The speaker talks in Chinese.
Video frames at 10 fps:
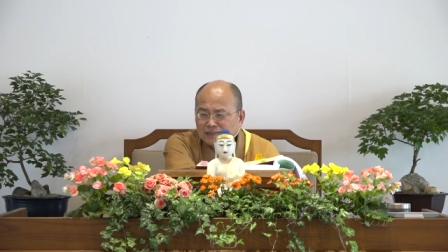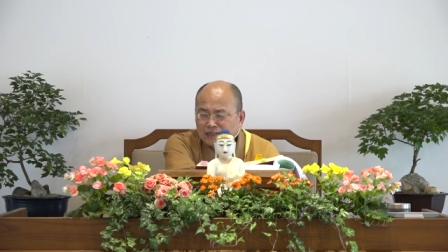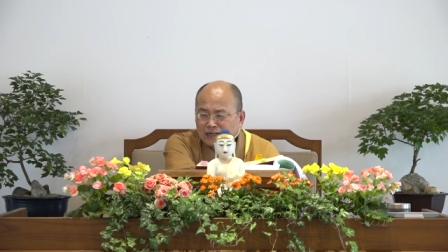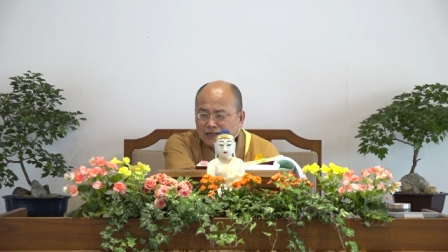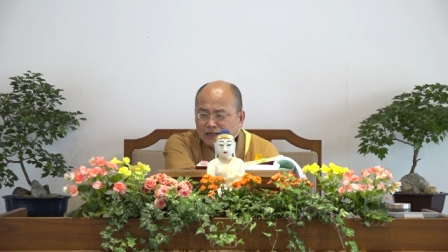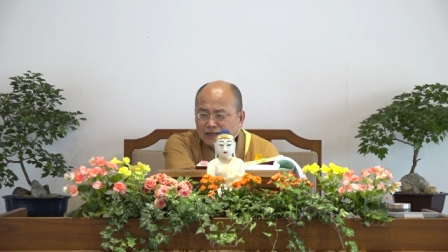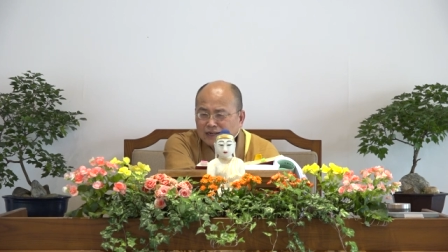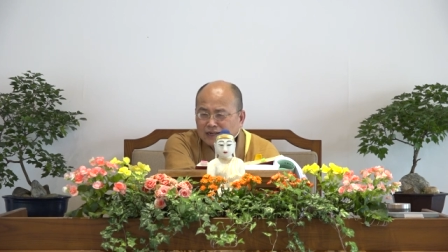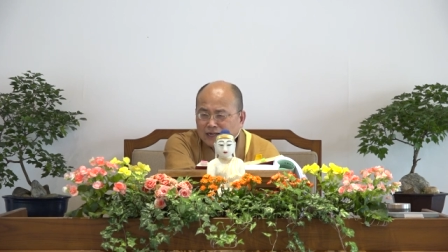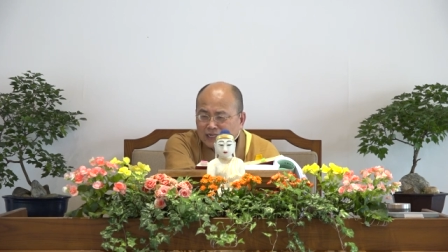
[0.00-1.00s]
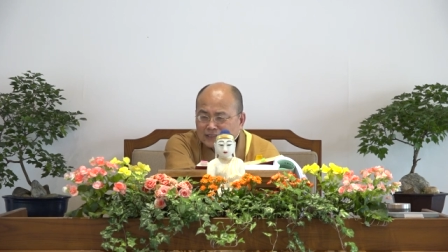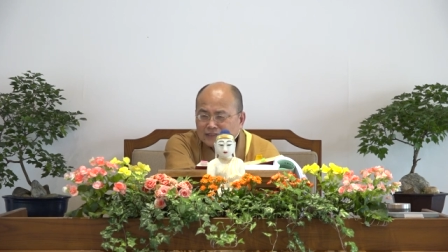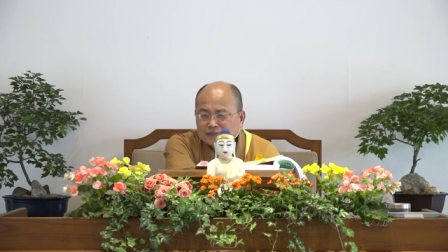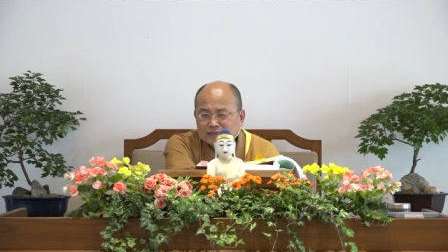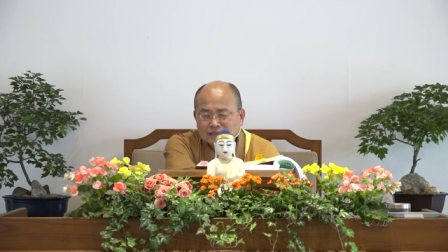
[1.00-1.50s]
啊，还
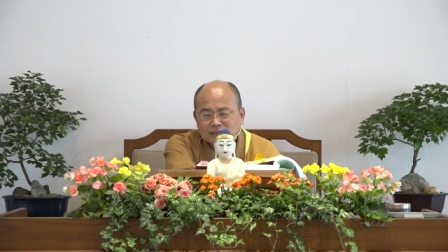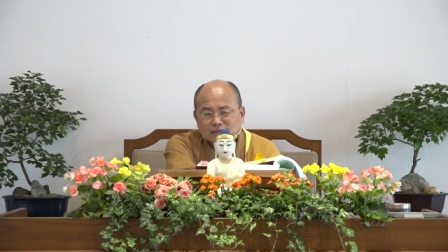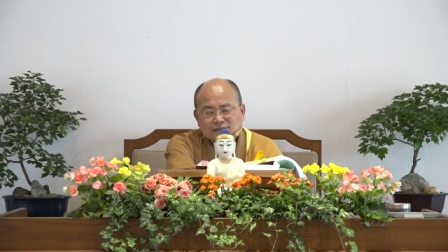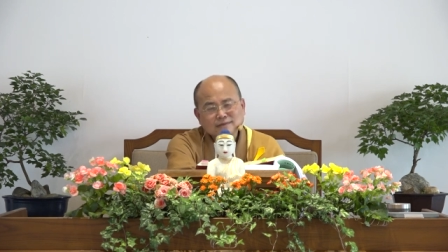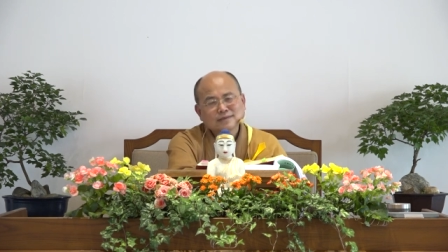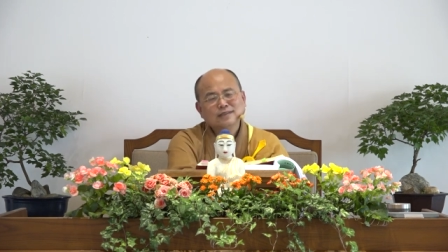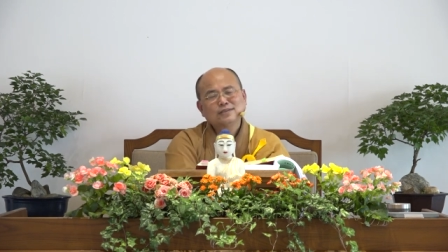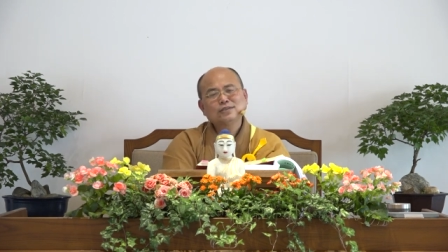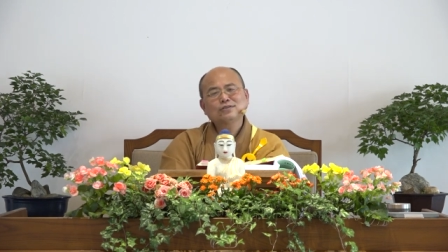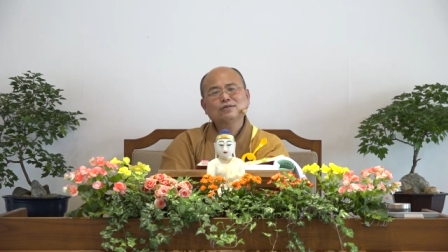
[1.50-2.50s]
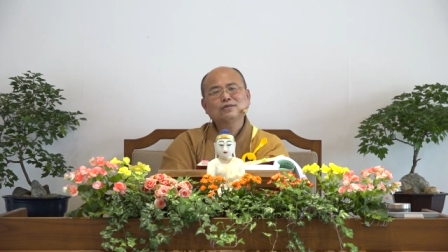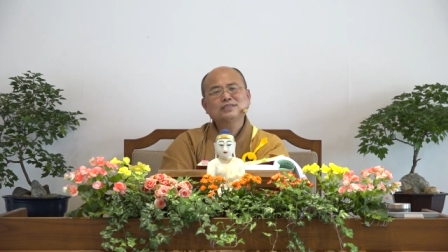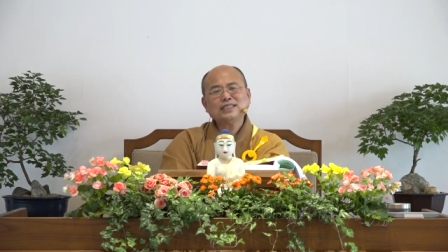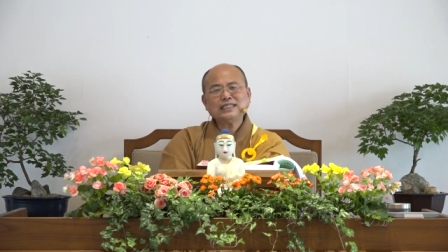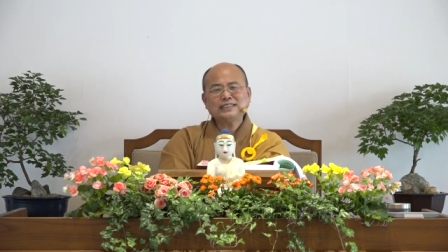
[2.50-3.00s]
是只是就是说
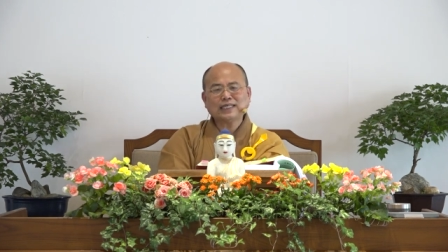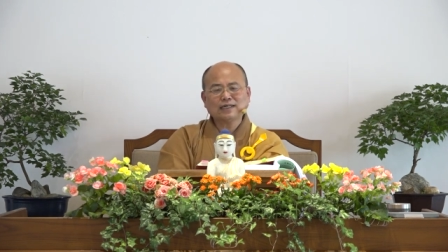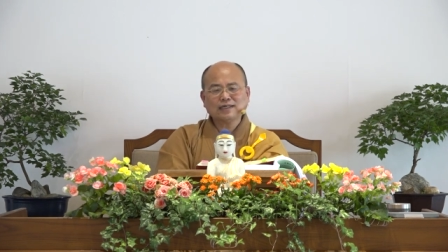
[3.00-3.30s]
这样讲？